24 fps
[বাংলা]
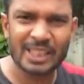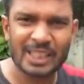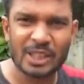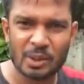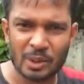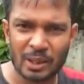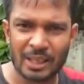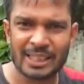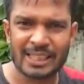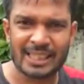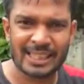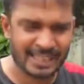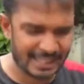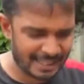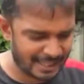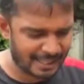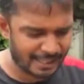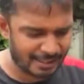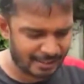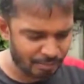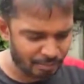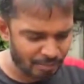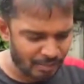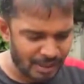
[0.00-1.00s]
কিছু
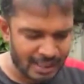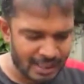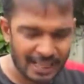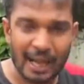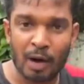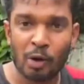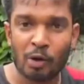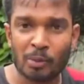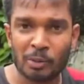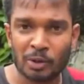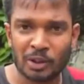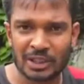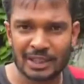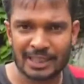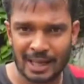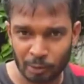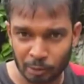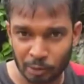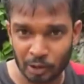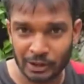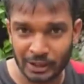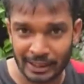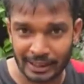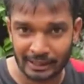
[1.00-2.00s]
কাউর মতো
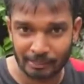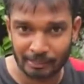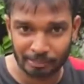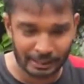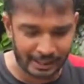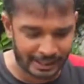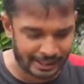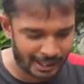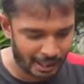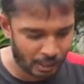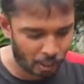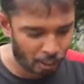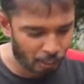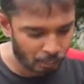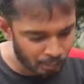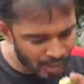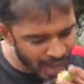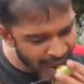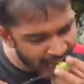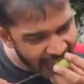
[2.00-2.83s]
কাউ তো চিনেন আপনারা কাউ